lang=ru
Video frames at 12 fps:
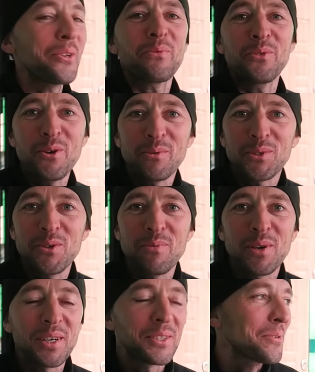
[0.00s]
пойдем дом свой
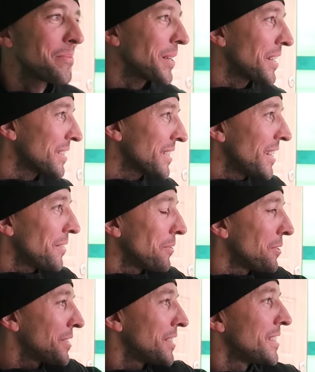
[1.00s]
покажу, показал,
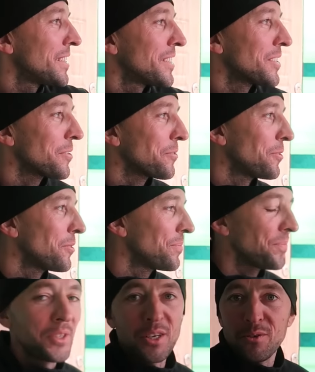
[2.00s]
вот здесь я
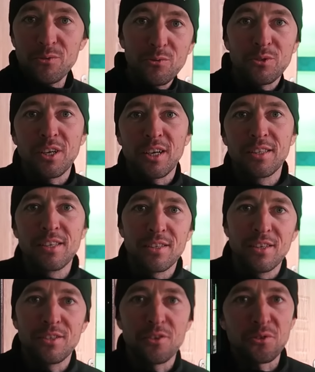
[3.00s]
живу. Я говорю, ну
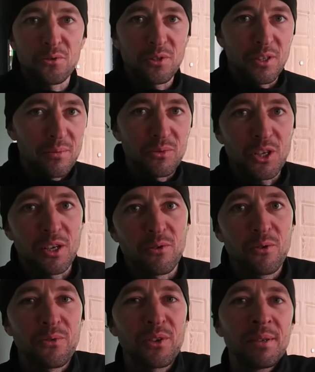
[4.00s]
заходите, если что, там чай,
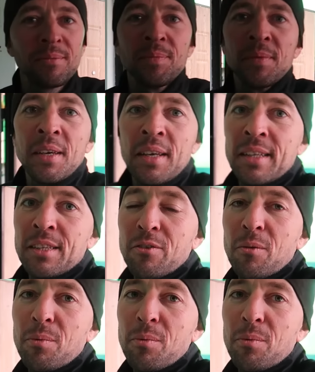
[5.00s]
кофе, не